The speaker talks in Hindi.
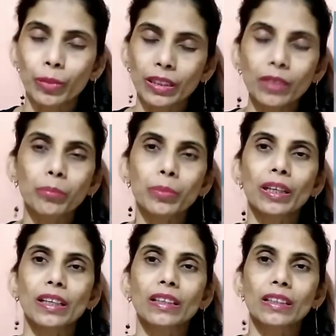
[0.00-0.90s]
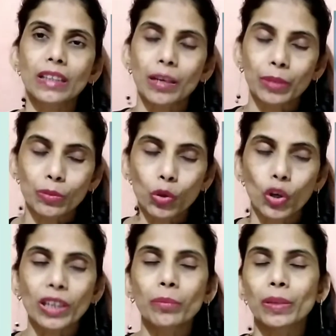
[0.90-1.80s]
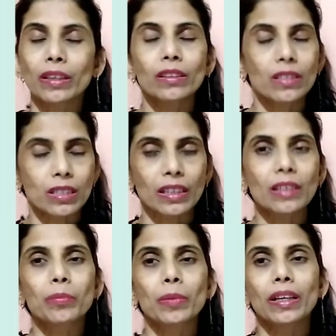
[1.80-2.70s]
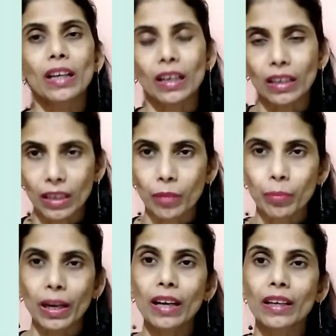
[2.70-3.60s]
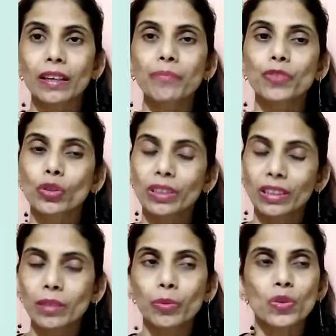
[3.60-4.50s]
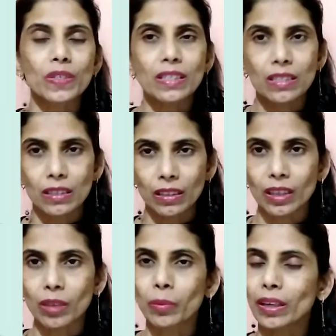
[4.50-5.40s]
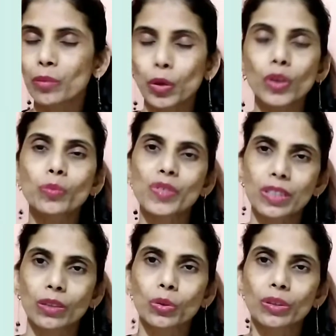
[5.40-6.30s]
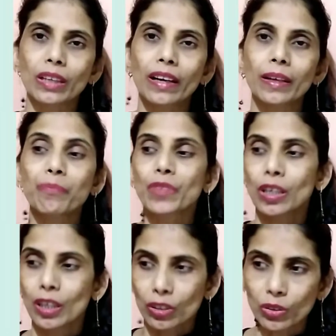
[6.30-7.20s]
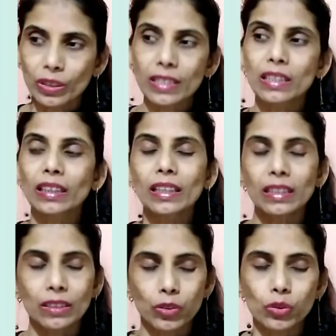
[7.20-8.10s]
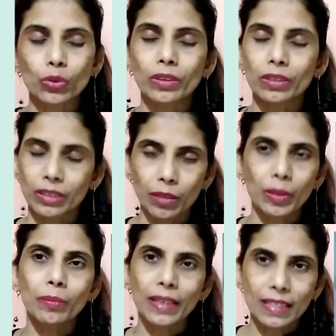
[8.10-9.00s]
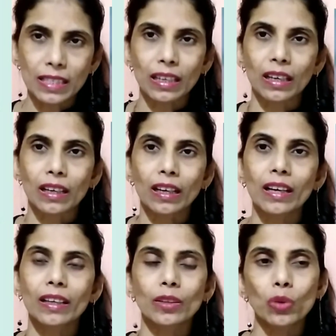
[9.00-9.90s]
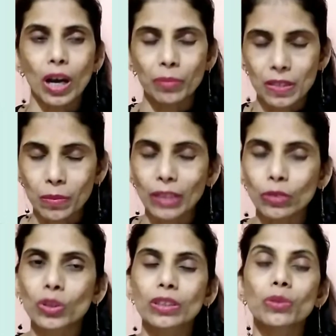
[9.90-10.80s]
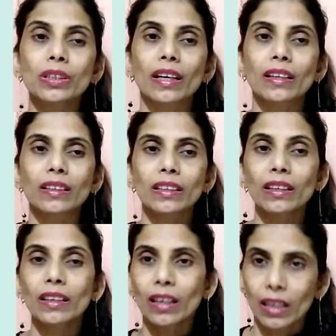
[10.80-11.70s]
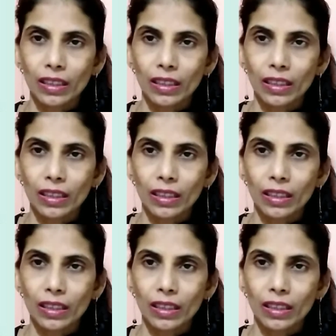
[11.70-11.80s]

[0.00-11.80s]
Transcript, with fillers: बदन पर यानी कि आपकी बॉडी पर शरीर पर अगर कपड़ा है तो ये प्रोसेस कर पाना बहुत मुश्किल होता है तो इसलिए जो जब भी ऐसा करना है तो आप इस बात को ज़रूर ध्यान रखिए